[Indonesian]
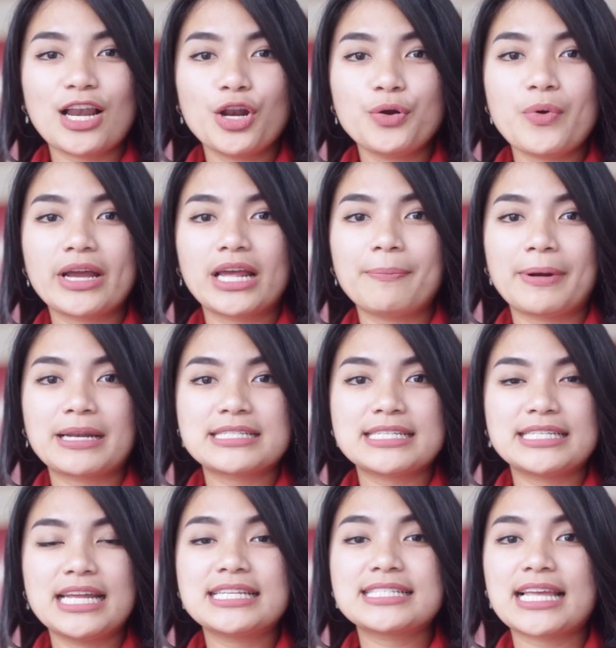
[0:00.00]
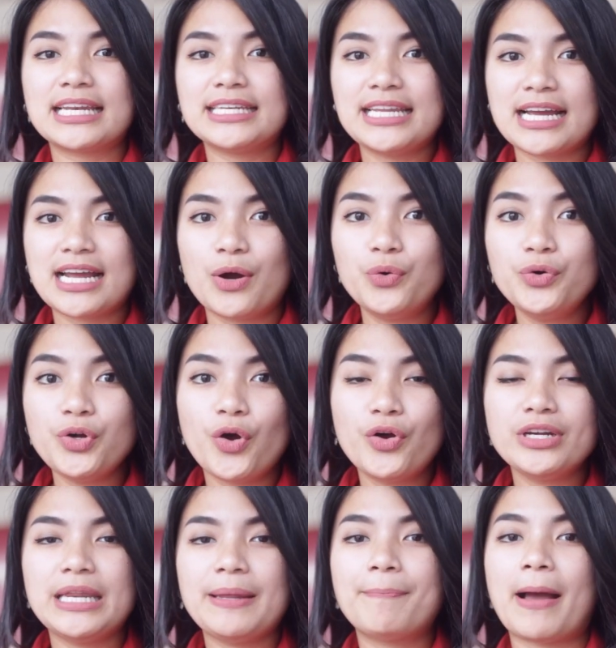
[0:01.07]
calon wakil presiden Sandiaga Uno
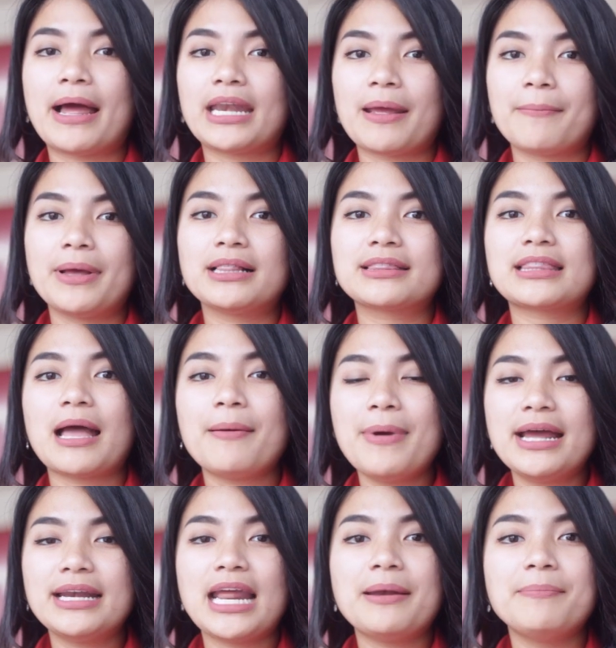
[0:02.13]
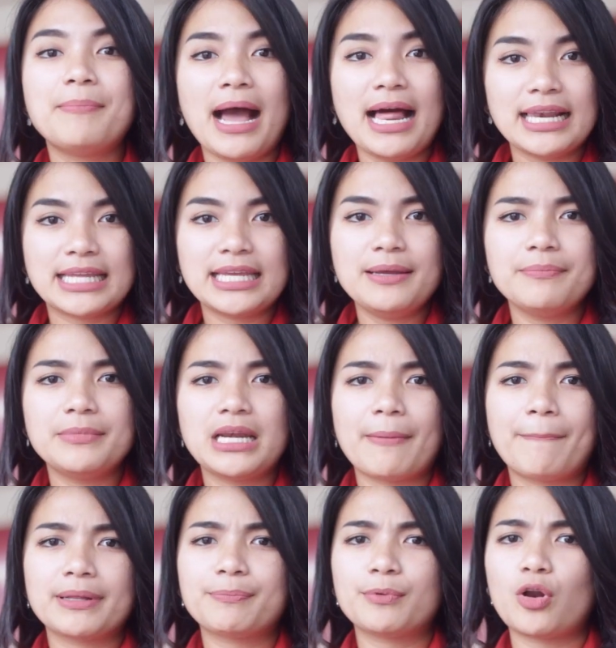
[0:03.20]
di Panebel Tabanan, Bali
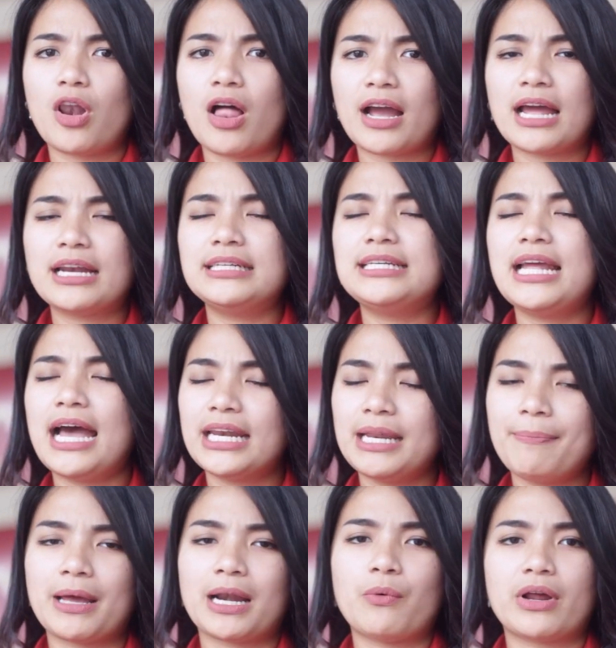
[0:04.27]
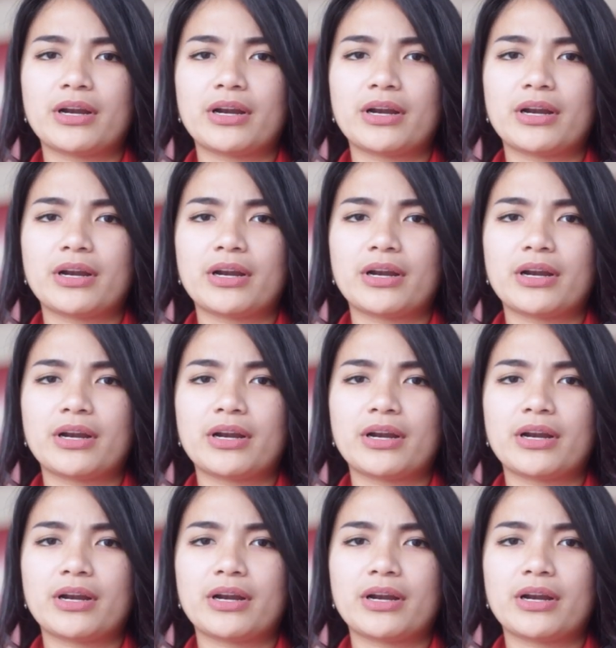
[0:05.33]
mendapat penolakan dari para